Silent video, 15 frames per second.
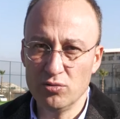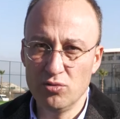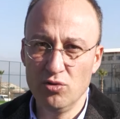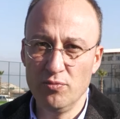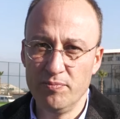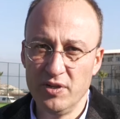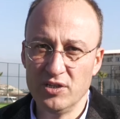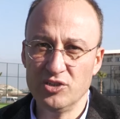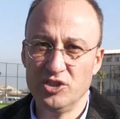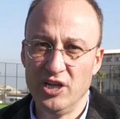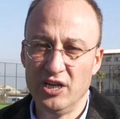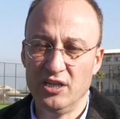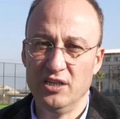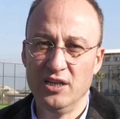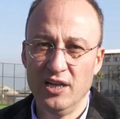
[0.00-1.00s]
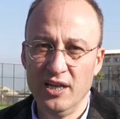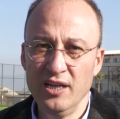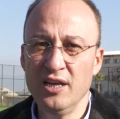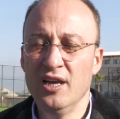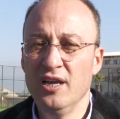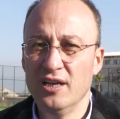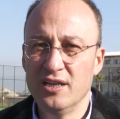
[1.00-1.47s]
kulüpleri şekliyle
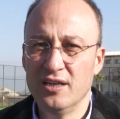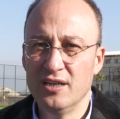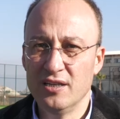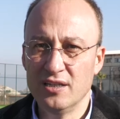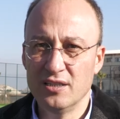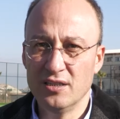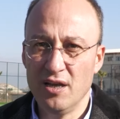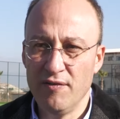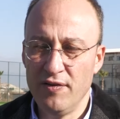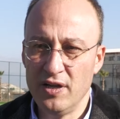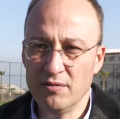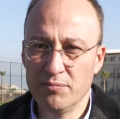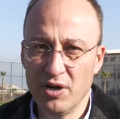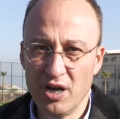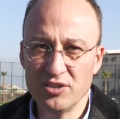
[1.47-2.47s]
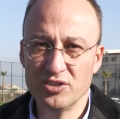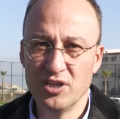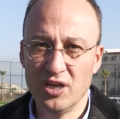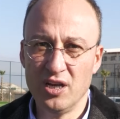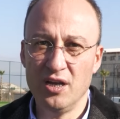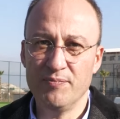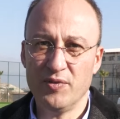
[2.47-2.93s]
e, efendim
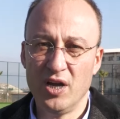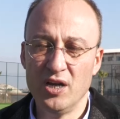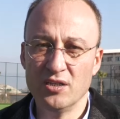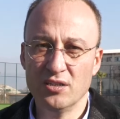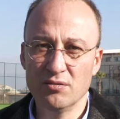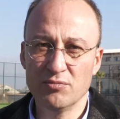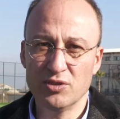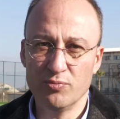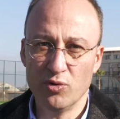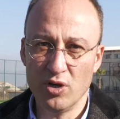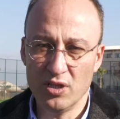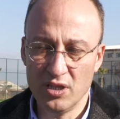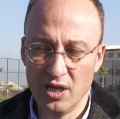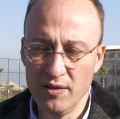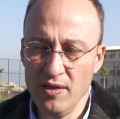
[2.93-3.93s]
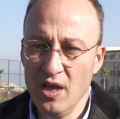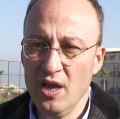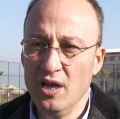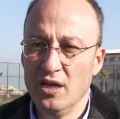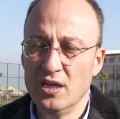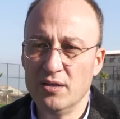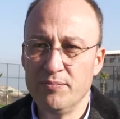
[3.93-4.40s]
branşlara ayrılmış burada.
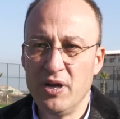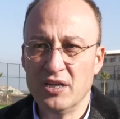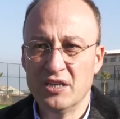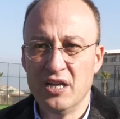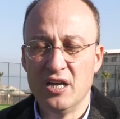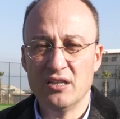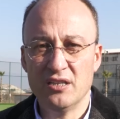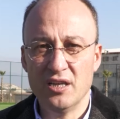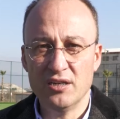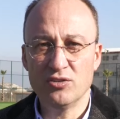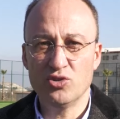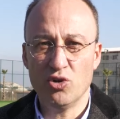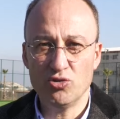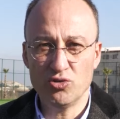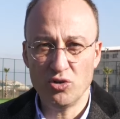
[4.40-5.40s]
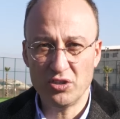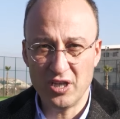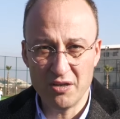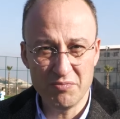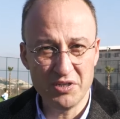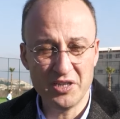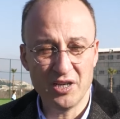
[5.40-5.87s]
E, ben kendilerini çok çok
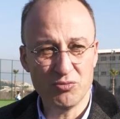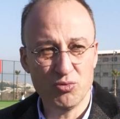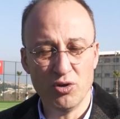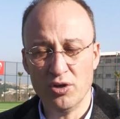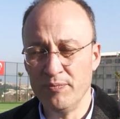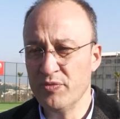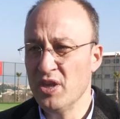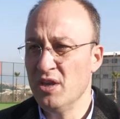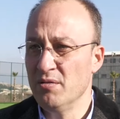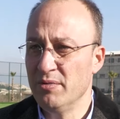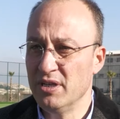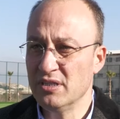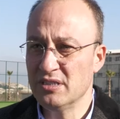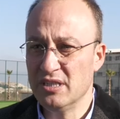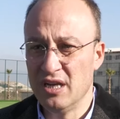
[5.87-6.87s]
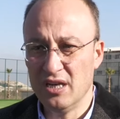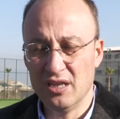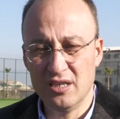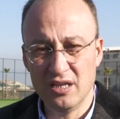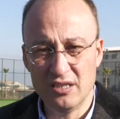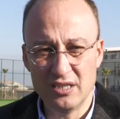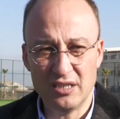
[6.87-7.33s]
tebrik ediyorum. Beni
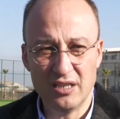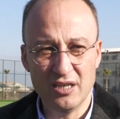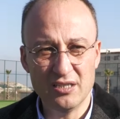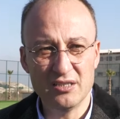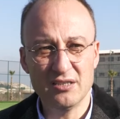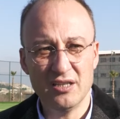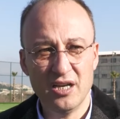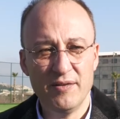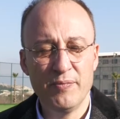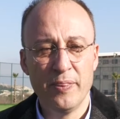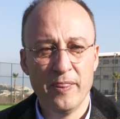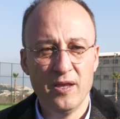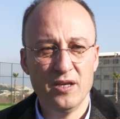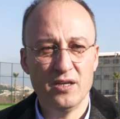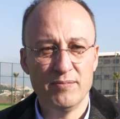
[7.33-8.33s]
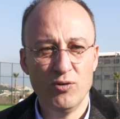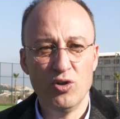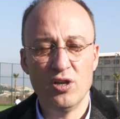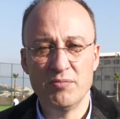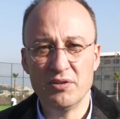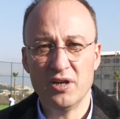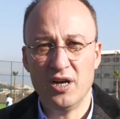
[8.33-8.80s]
ziyaret ettiklerinde e,
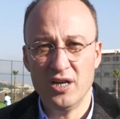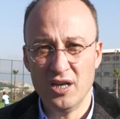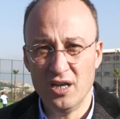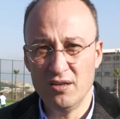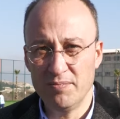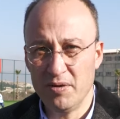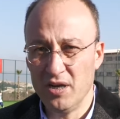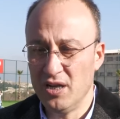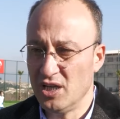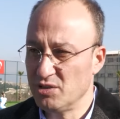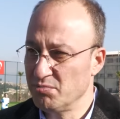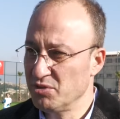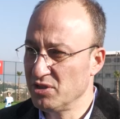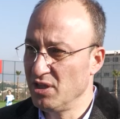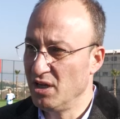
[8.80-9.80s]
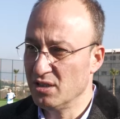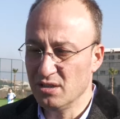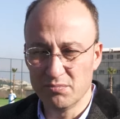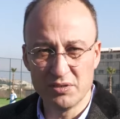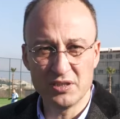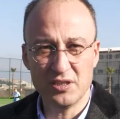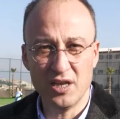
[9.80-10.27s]
böyle bir hayali paylaşmışlardı.
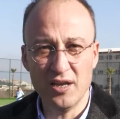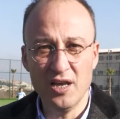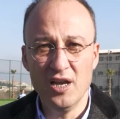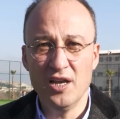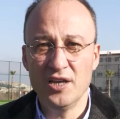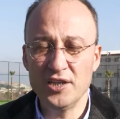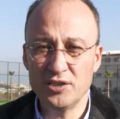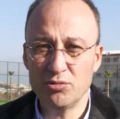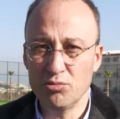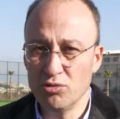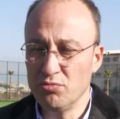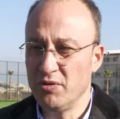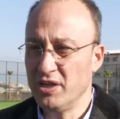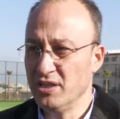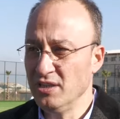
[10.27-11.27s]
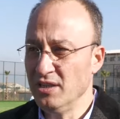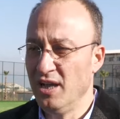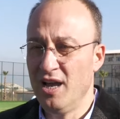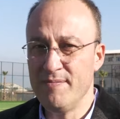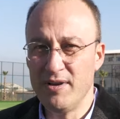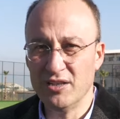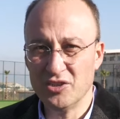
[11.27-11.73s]
Arda, Biz de hiç durmayın
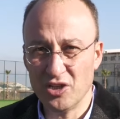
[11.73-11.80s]
hemen